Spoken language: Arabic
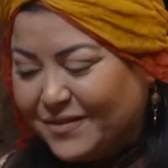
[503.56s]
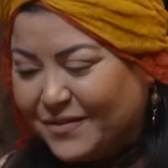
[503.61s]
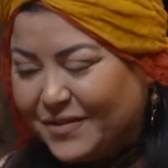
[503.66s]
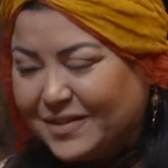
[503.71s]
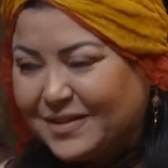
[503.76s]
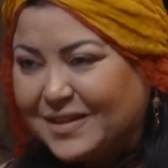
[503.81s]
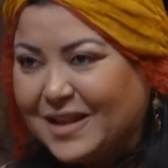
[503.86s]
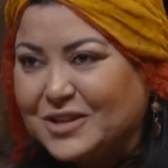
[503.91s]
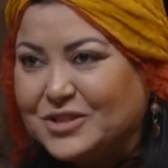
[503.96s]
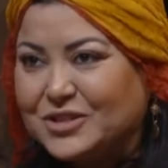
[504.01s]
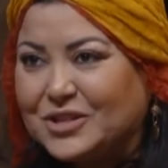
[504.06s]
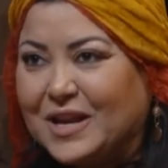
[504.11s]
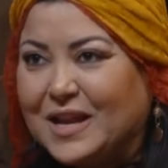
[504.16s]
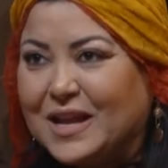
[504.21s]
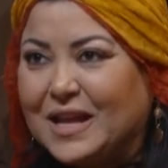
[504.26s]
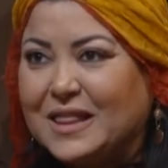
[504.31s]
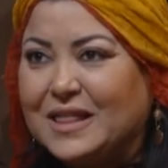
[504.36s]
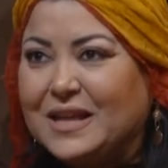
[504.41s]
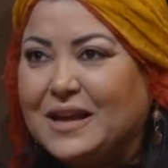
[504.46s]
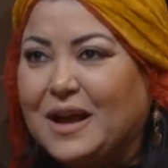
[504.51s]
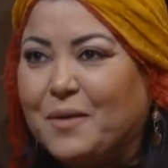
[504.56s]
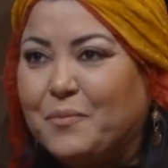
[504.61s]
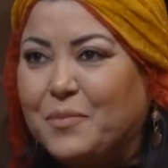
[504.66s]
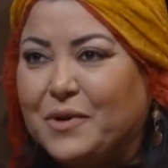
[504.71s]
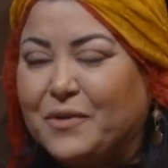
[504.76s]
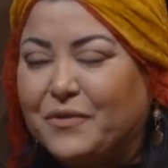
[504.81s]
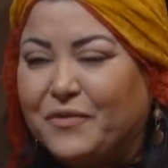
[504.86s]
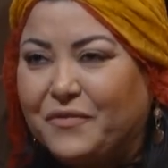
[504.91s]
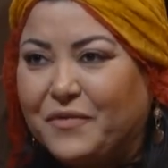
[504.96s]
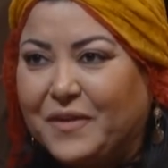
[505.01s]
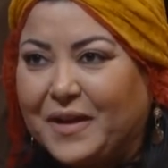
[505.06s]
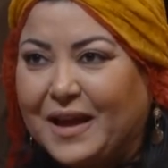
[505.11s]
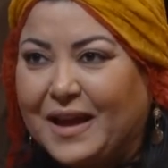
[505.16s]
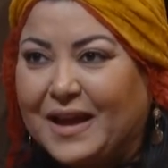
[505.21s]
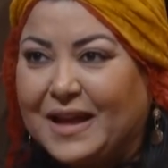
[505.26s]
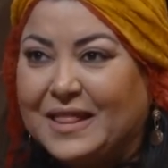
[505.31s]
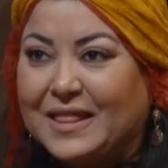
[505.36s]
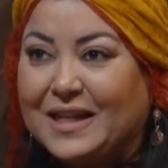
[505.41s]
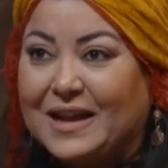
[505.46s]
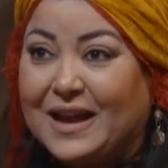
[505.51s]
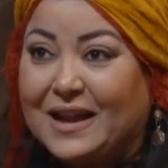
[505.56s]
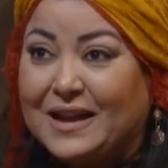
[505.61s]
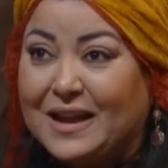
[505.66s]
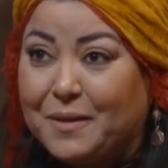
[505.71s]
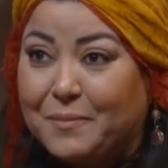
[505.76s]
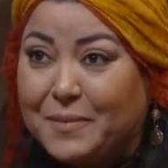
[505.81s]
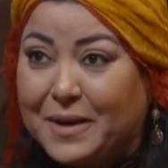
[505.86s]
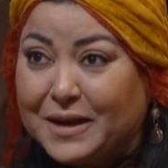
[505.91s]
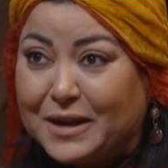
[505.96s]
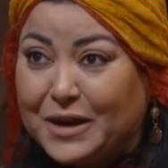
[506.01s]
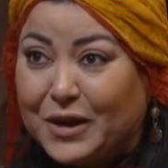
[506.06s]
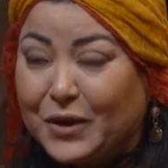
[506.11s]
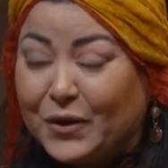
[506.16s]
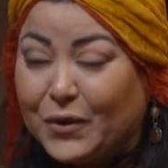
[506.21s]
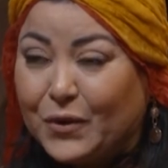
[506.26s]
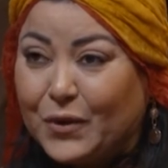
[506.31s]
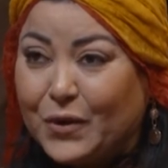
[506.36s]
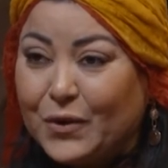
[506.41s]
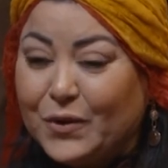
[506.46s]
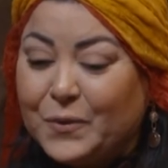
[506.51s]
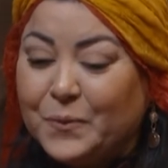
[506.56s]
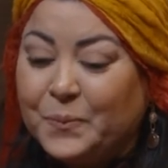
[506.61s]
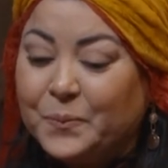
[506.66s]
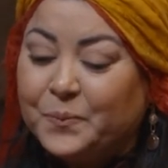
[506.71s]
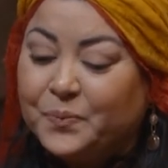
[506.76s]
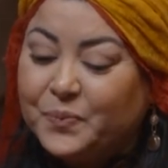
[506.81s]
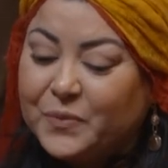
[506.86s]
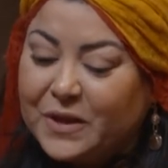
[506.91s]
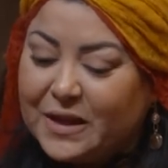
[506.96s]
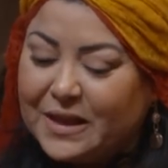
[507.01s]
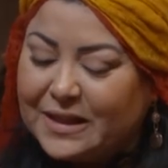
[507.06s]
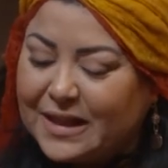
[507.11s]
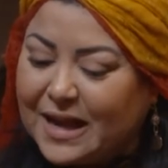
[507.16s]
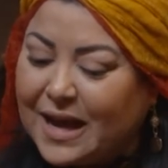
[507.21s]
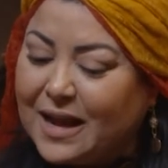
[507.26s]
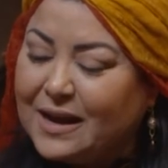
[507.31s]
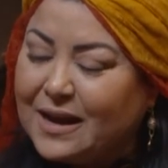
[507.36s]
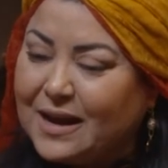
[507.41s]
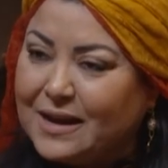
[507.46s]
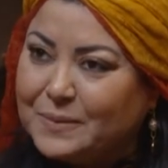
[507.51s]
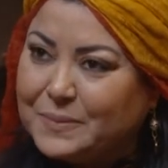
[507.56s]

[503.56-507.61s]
في الطنجره هذيك باللفاح هذيك اللي عملناه الكل يتقلى